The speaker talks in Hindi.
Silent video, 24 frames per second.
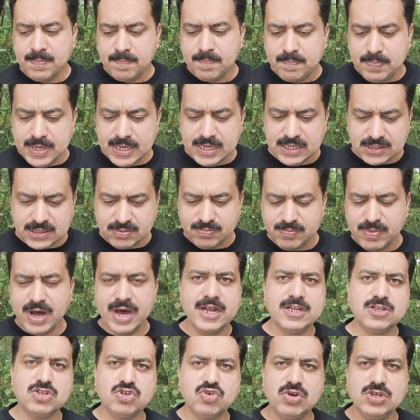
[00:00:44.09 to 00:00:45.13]
20
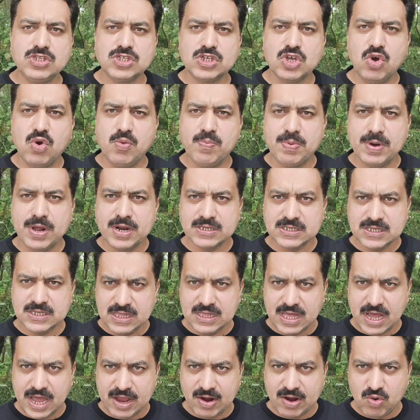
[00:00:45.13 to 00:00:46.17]
मार्च को इसके ऊपर
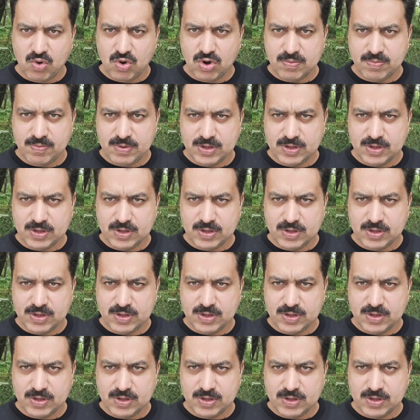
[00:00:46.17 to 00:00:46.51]
सिंध हाई कोर्ट